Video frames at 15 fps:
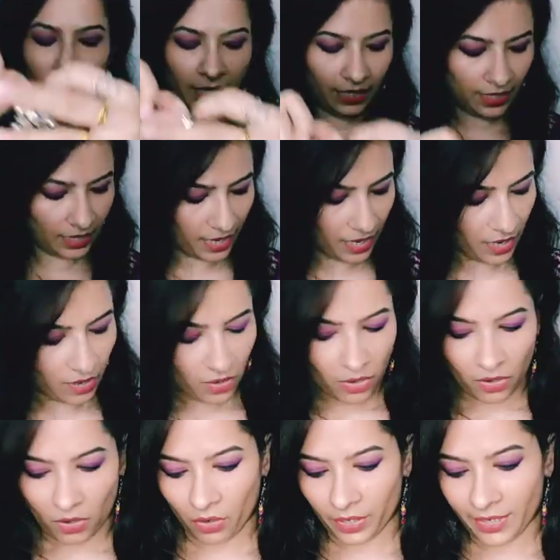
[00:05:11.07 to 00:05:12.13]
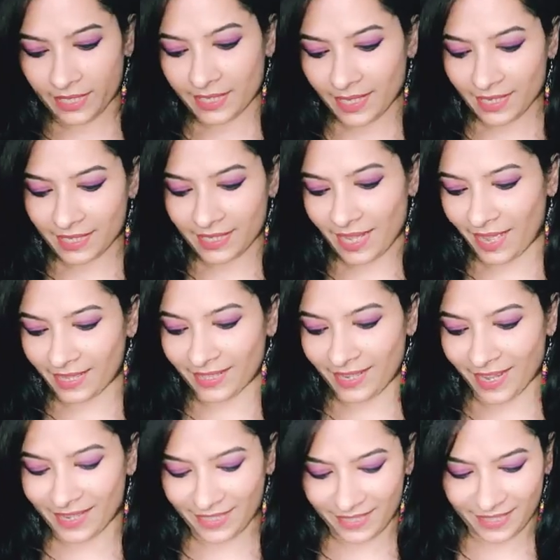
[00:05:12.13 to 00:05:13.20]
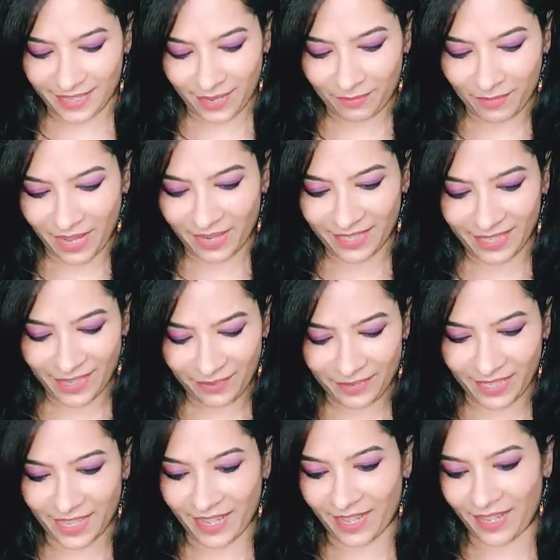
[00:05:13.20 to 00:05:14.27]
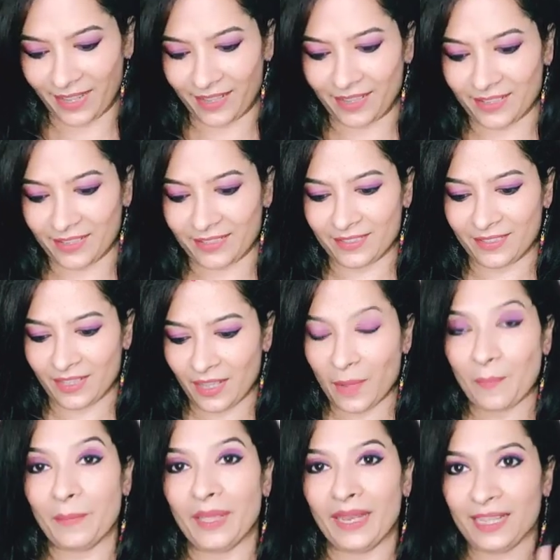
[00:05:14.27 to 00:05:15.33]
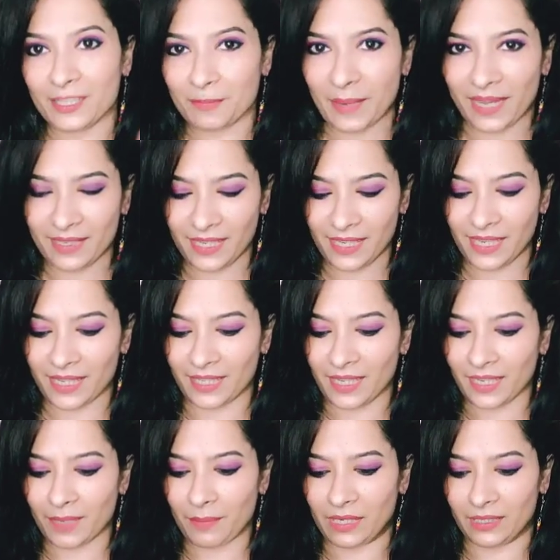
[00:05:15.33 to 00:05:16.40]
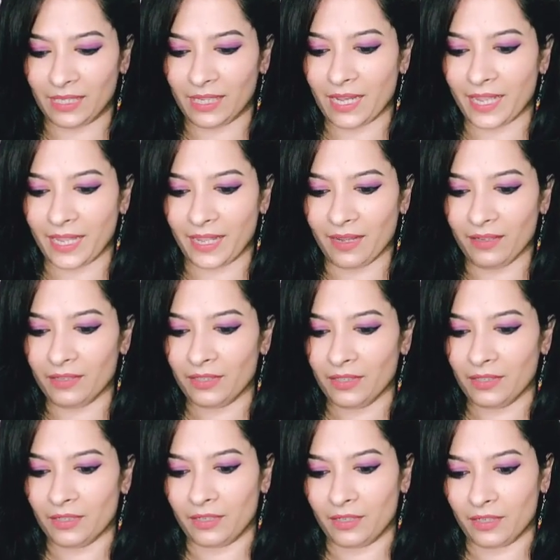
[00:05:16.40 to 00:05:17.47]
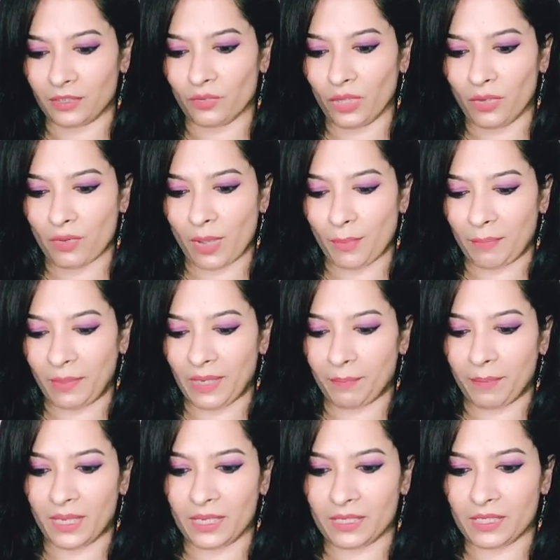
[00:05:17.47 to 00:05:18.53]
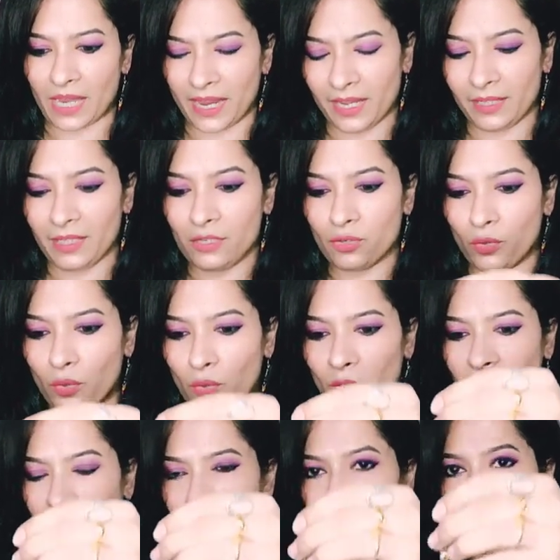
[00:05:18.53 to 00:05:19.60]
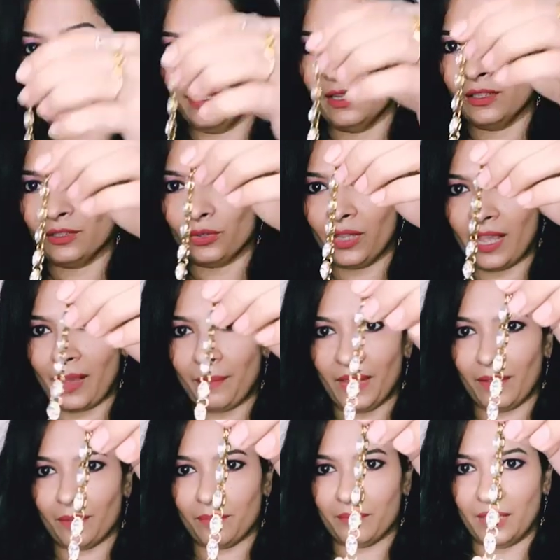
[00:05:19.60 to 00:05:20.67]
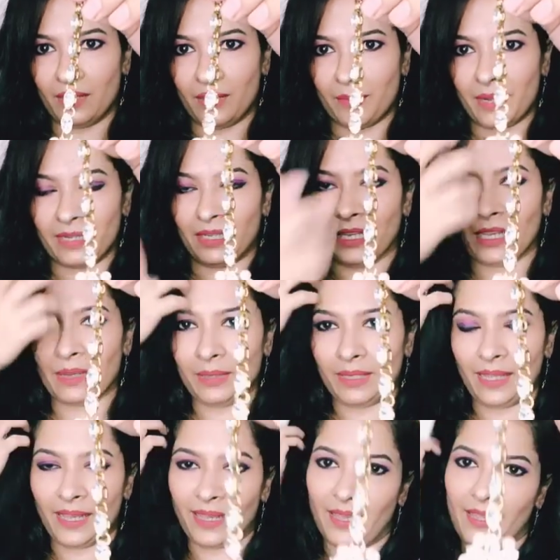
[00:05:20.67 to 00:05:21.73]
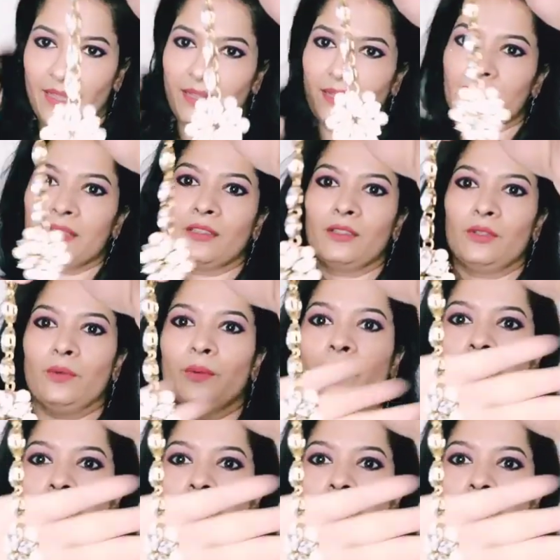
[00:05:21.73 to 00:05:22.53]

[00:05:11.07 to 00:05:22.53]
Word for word: इयर है और इसके साथ गाइज एक मांगटी का भी दिया है मैंने एक्सपेक्ट नहीं किया था कि मांगटी का आएगा आ, क्योंकि वहाँ पे पिक पे शायद ही शो हो रहा था तो यहाँ पे एक मांगटी का भी दिया है ये देख सकते हो